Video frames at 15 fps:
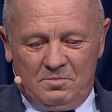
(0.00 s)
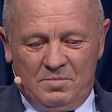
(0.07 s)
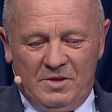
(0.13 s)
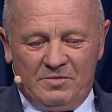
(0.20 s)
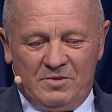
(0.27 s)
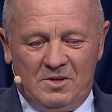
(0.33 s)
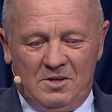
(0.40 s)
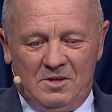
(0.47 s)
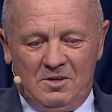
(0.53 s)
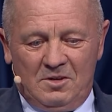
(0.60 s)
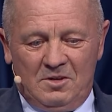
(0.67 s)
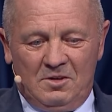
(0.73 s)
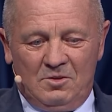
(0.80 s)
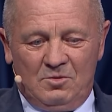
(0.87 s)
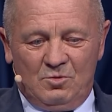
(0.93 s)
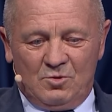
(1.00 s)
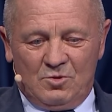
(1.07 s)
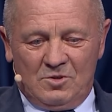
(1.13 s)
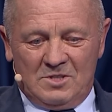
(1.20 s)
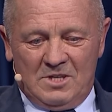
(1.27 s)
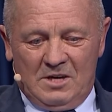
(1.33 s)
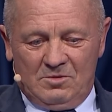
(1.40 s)
pewnie e,
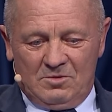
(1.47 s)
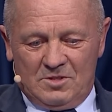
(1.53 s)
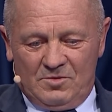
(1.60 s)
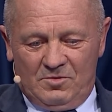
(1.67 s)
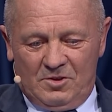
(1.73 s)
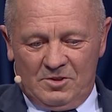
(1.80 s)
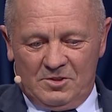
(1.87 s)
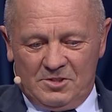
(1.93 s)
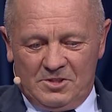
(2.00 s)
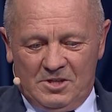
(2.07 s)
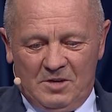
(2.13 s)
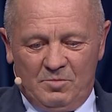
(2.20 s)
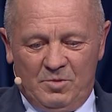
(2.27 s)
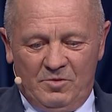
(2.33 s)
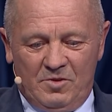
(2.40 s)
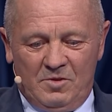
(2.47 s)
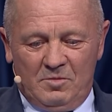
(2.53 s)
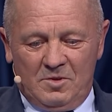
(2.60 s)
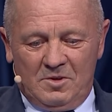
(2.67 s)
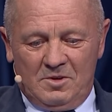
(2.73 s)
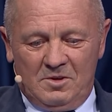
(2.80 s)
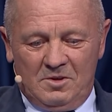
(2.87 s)
urządzają swoje, że tak
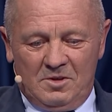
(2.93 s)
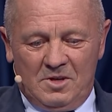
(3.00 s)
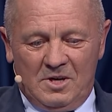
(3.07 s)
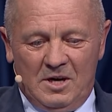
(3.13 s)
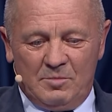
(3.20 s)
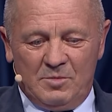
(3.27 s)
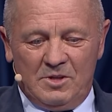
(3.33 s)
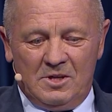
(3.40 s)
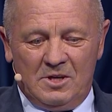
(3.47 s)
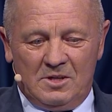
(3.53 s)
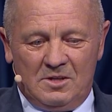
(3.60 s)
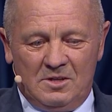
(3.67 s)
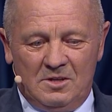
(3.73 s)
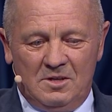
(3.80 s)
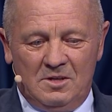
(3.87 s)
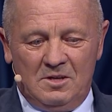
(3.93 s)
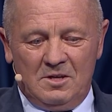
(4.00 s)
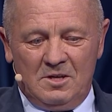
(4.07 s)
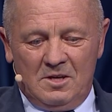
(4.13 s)
powiem, gabinety i